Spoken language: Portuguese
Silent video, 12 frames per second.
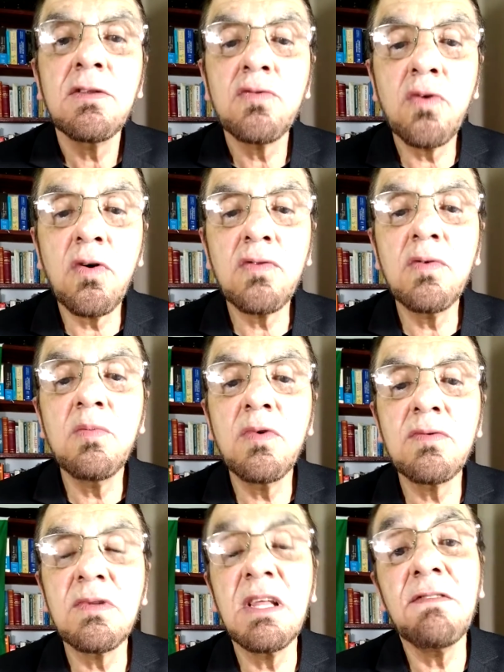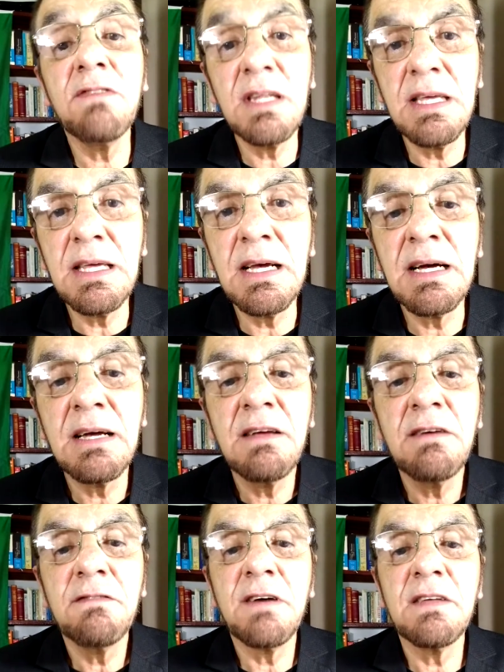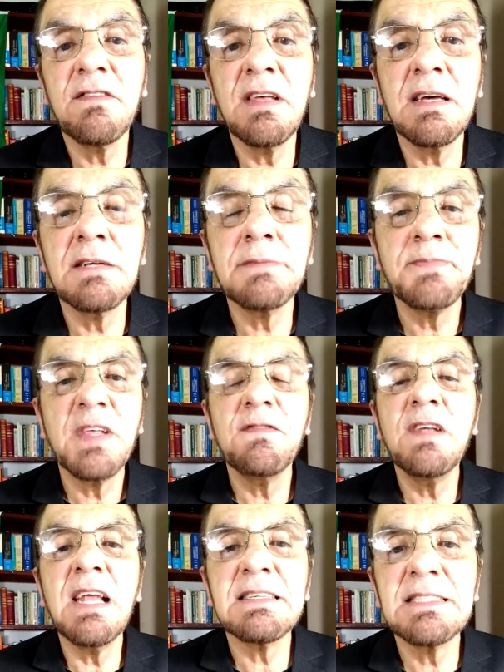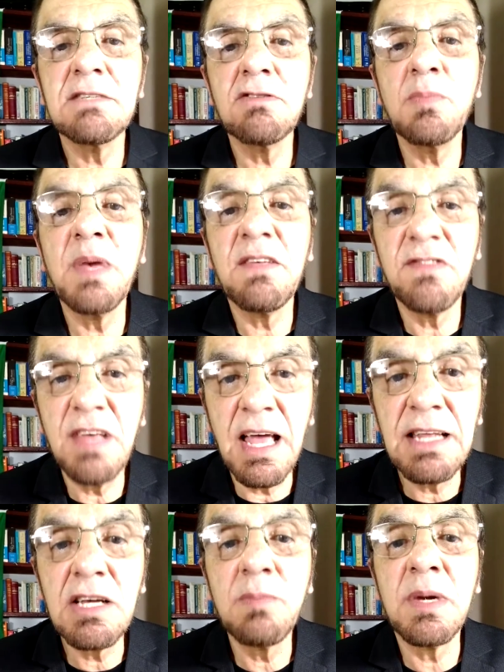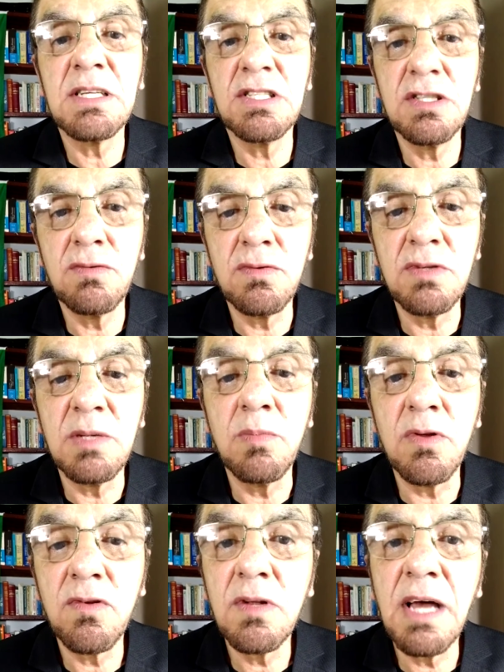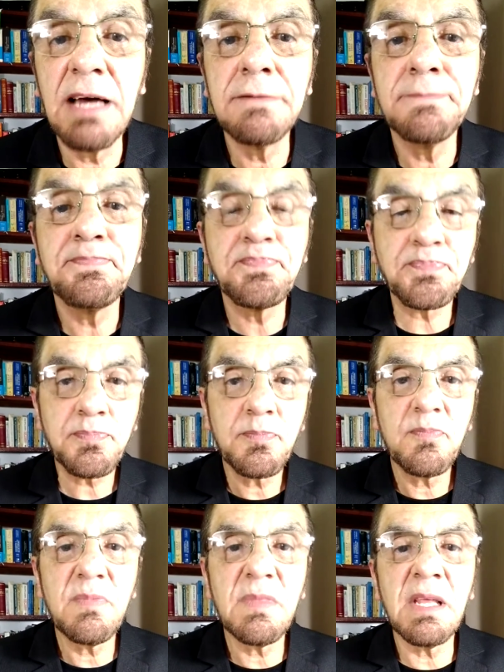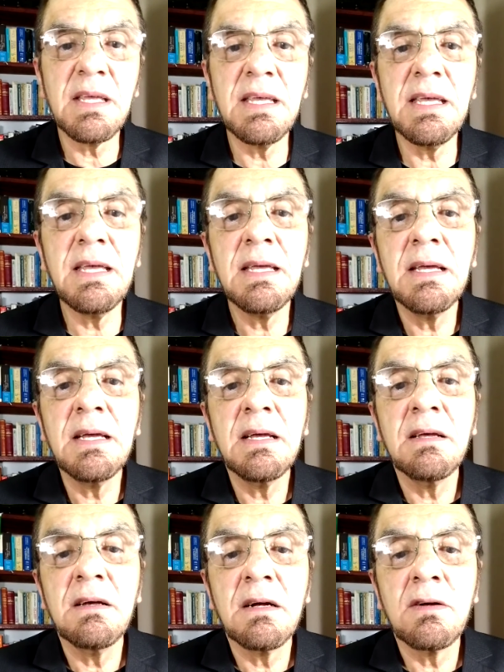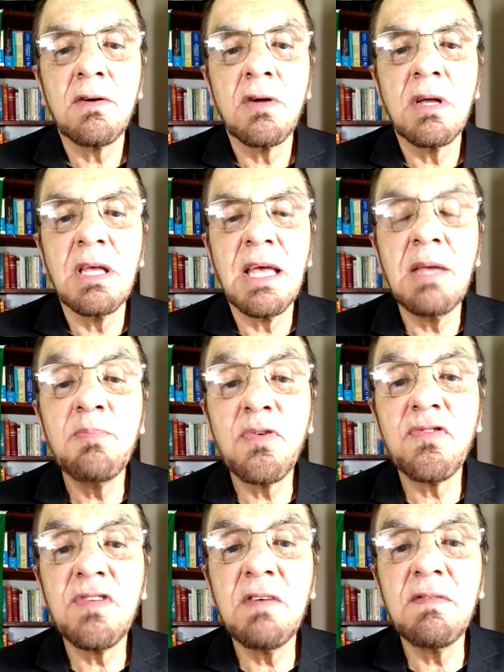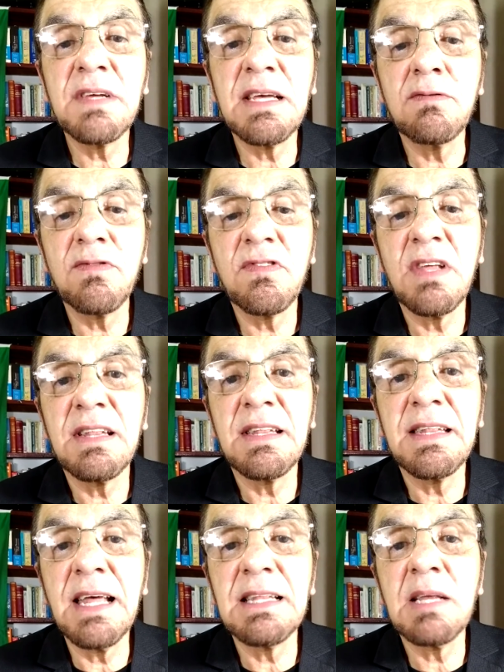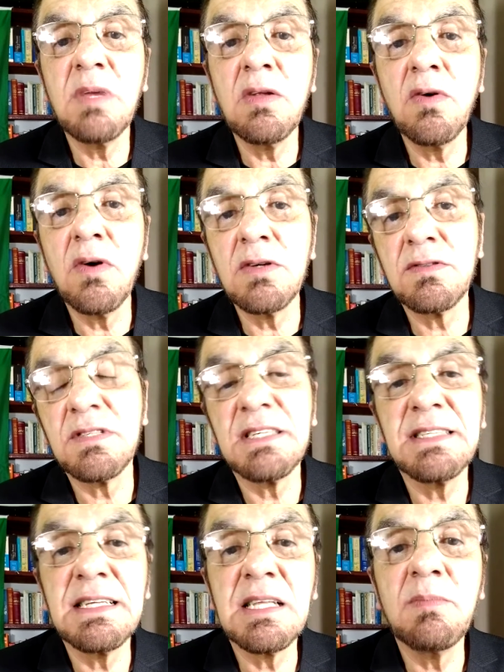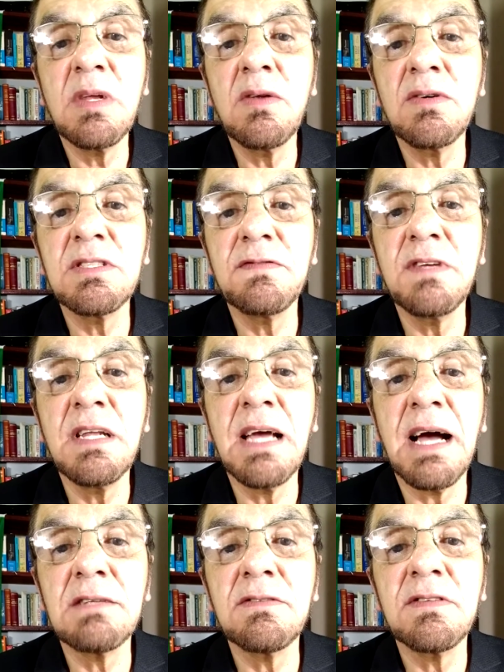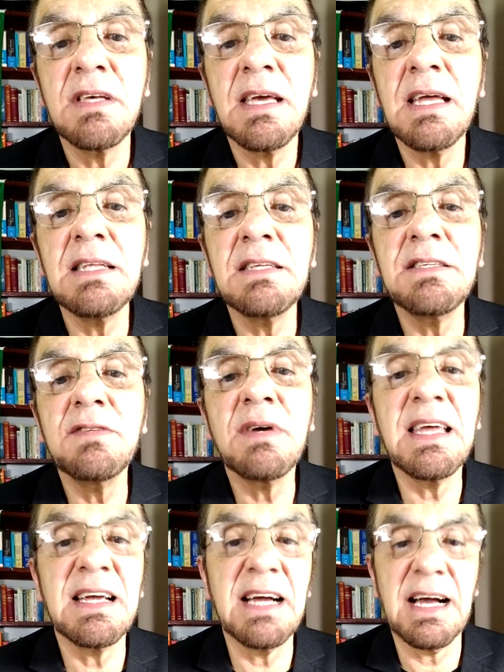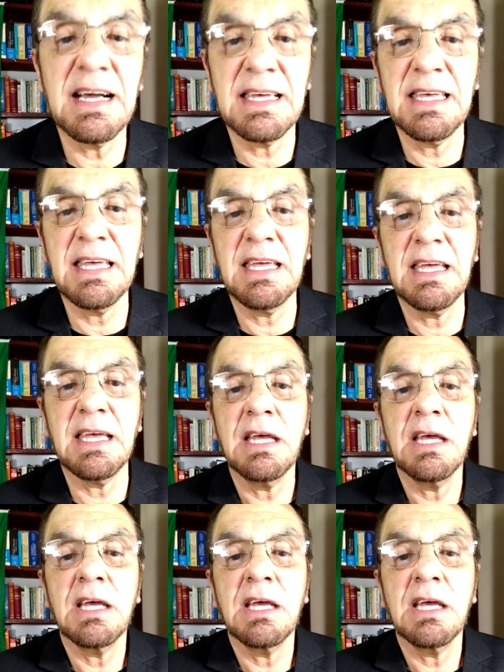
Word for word: Todo mundo deveria fazer filiação à PSL, que é o partido de Bolsonaro, e é impossível que com 70 milhões ou 60 milhões de filiados eles iam alegar que,